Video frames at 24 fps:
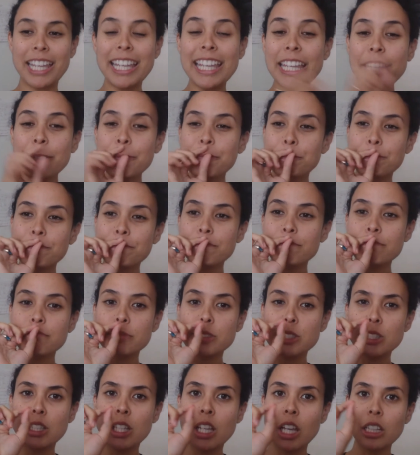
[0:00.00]
Et
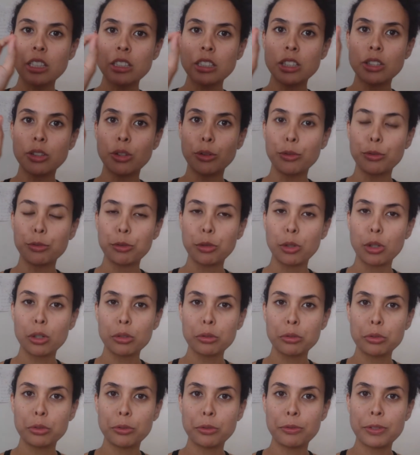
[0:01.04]
dernier temps
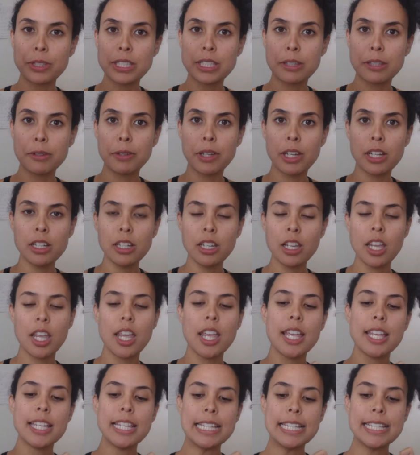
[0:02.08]
fort de ce festival,
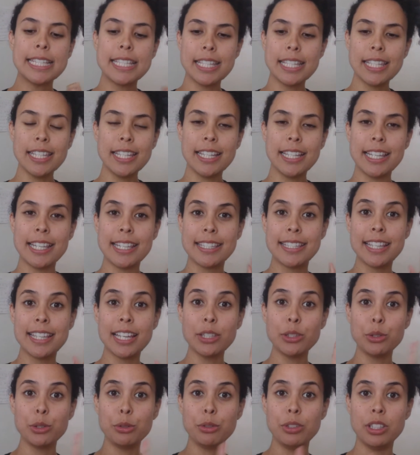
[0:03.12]
c'est les
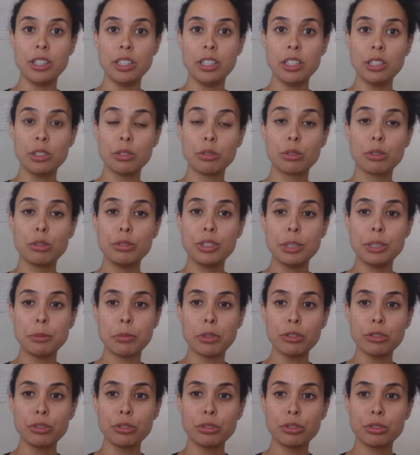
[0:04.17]
ateliers. Donc le
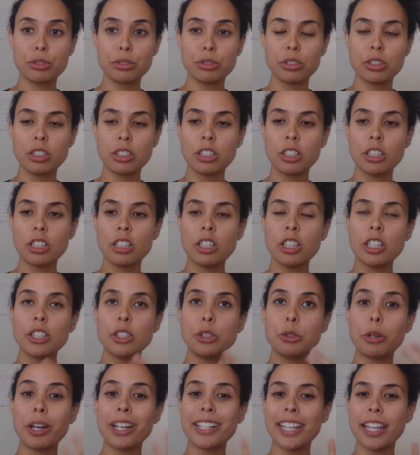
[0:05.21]
dimanche,
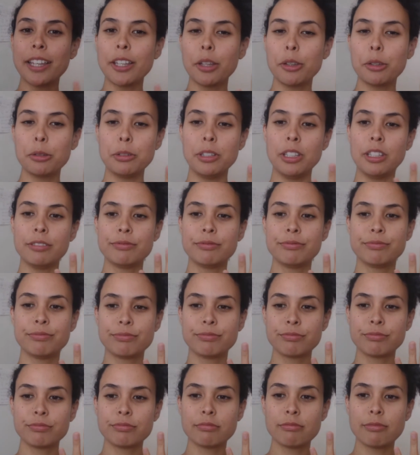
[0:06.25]
il y aura quatre ateliers.
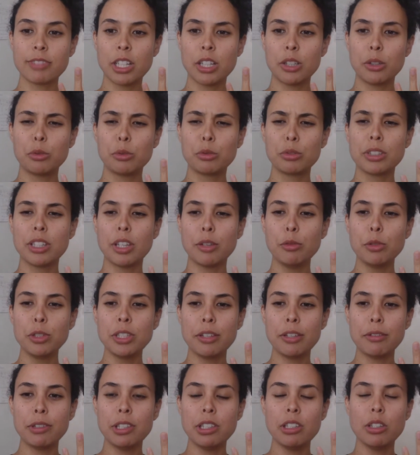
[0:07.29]
Donc tu as vu
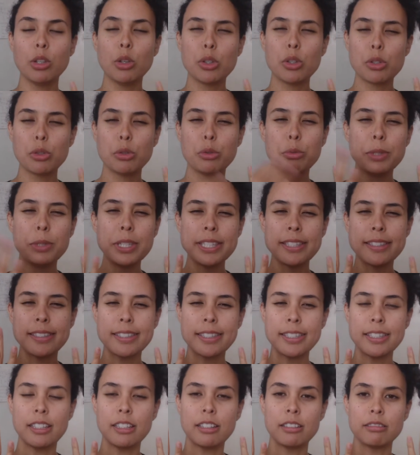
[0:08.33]
qu'il y avait huit
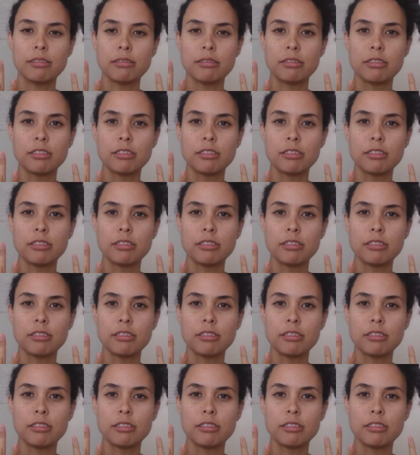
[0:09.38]
styles.